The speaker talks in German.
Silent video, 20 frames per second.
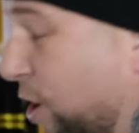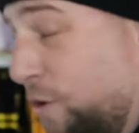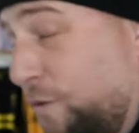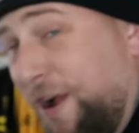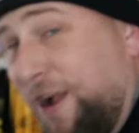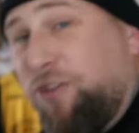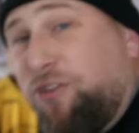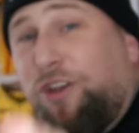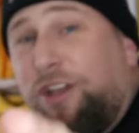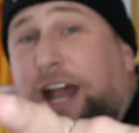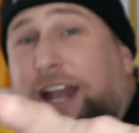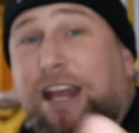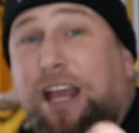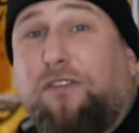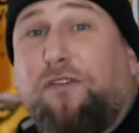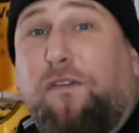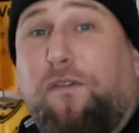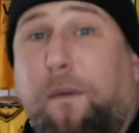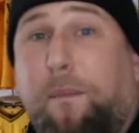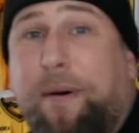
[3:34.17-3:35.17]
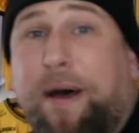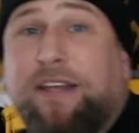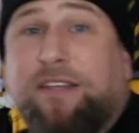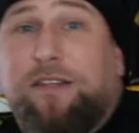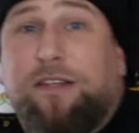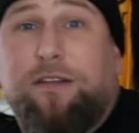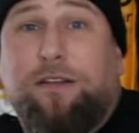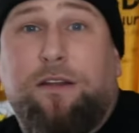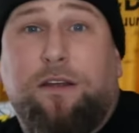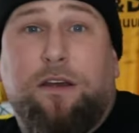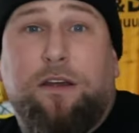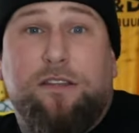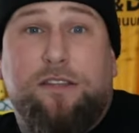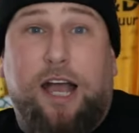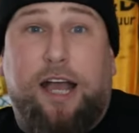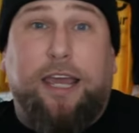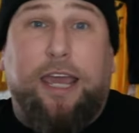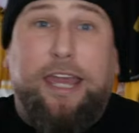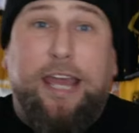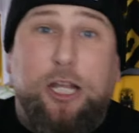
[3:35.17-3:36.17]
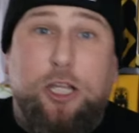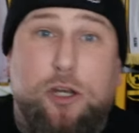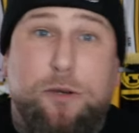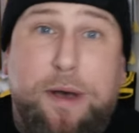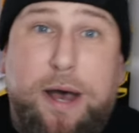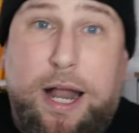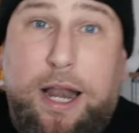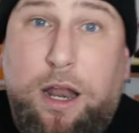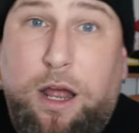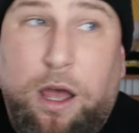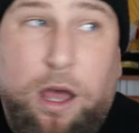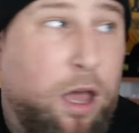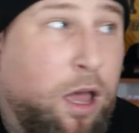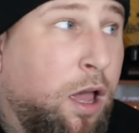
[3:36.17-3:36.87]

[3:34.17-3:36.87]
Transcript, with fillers: Willst du da nichts von verpassen, sage ich jetzt schon mal,